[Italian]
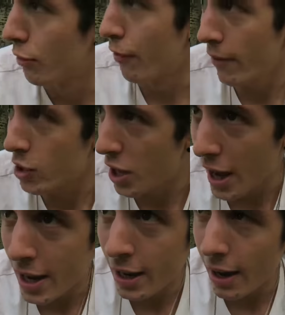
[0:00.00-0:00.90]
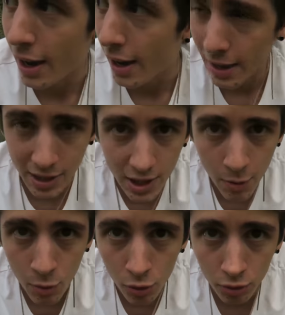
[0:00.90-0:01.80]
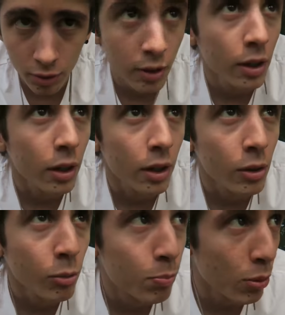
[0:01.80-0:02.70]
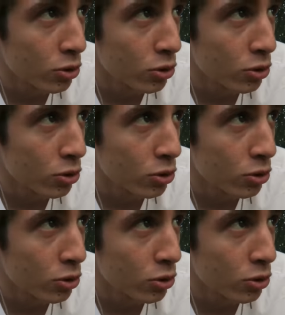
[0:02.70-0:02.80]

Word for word: sono Favi e siamo Un in un